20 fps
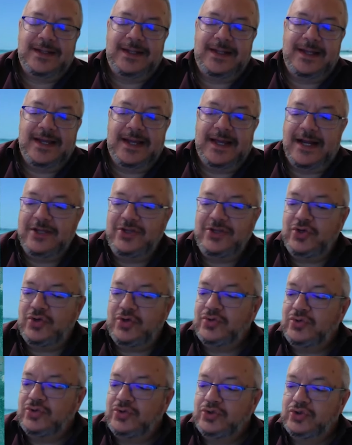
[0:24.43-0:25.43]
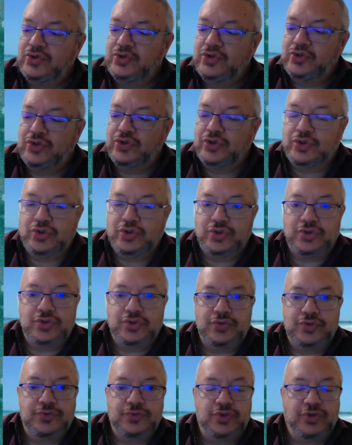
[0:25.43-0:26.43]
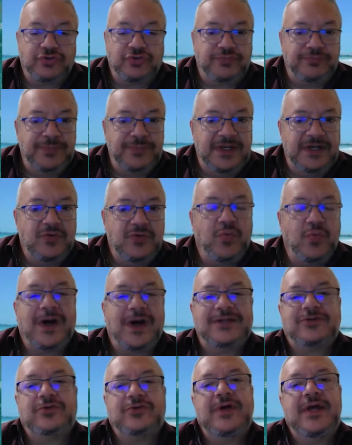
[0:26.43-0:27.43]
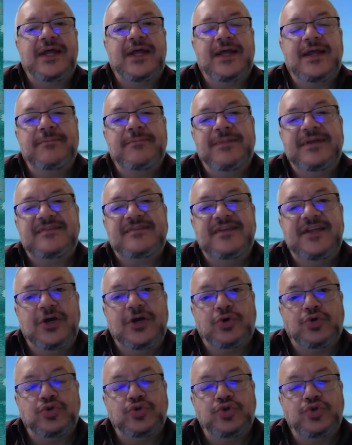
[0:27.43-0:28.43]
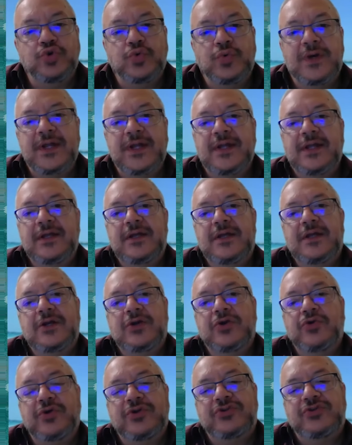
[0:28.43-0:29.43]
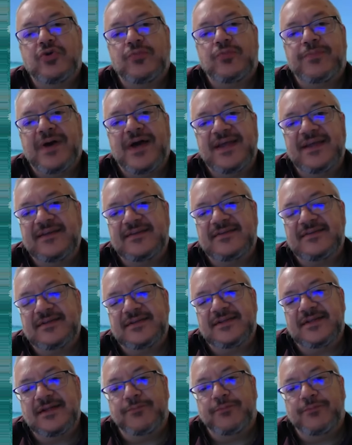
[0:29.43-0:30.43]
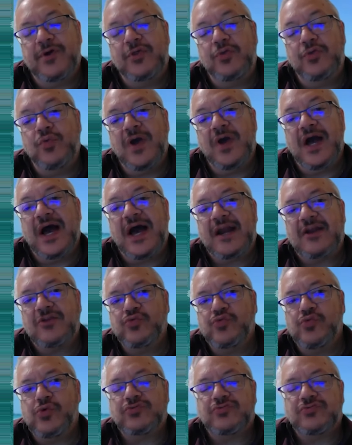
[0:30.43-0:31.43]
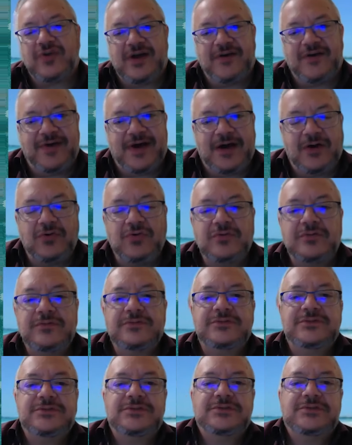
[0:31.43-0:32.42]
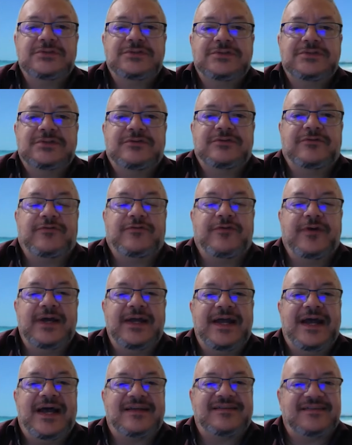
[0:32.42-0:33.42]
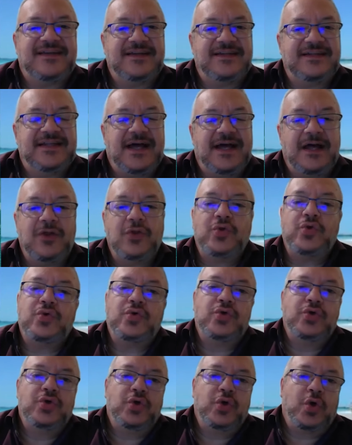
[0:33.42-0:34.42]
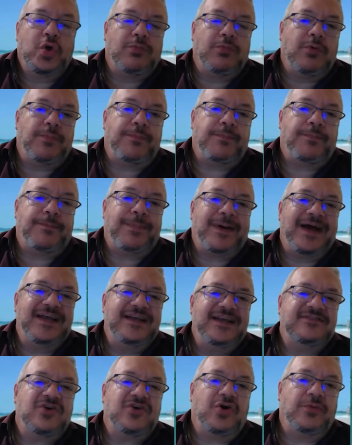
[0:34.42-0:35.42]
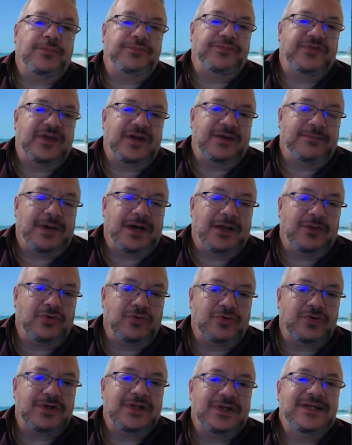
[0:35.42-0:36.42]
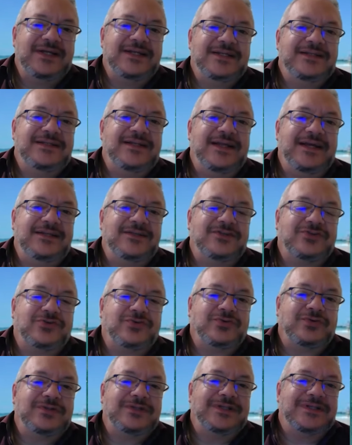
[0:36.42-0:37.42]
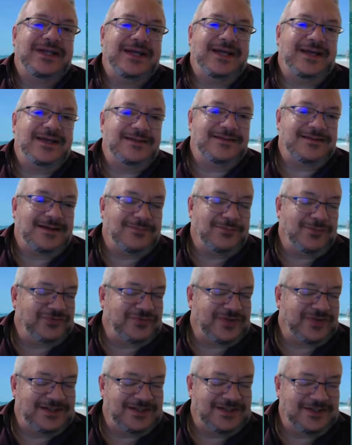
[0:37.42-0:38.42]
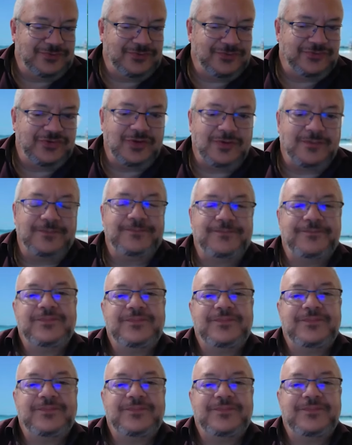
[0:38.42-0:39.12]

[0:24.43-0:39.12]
En el año 2004, en el mes de octubre, nuestro país, después de un arduo trabajo, fue aceptado como país observador dentro de esta hermosa institución.